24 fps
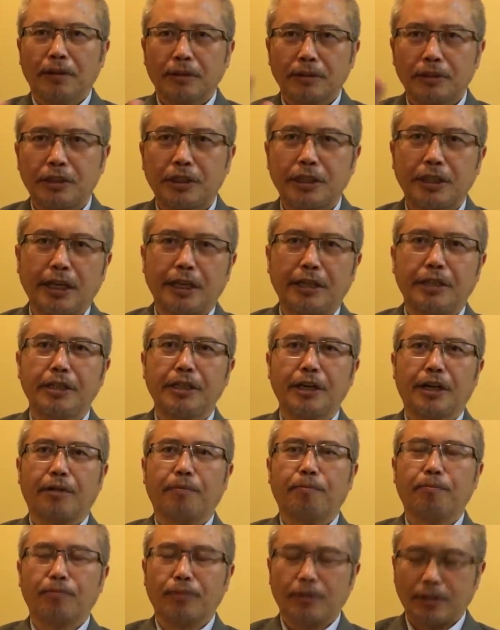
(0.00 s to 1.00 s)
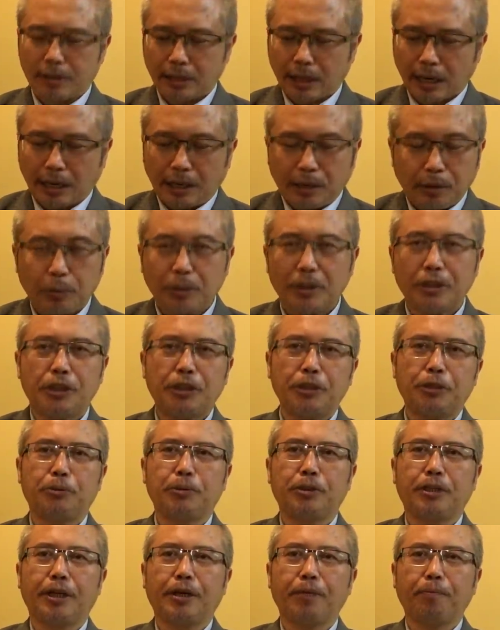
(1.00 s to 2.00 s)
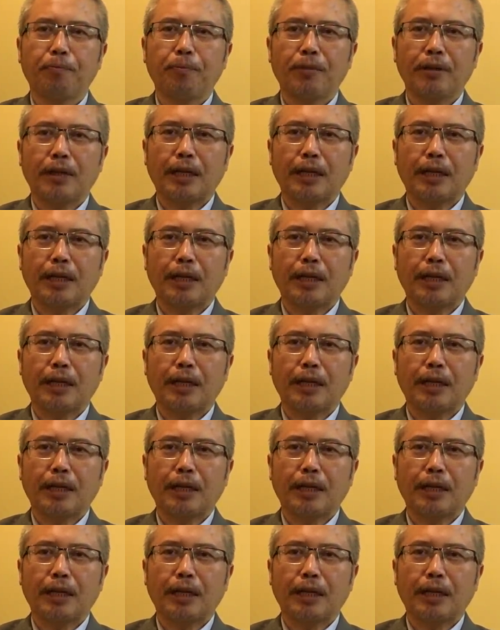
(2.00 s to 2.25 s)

七点一二还会继续跌。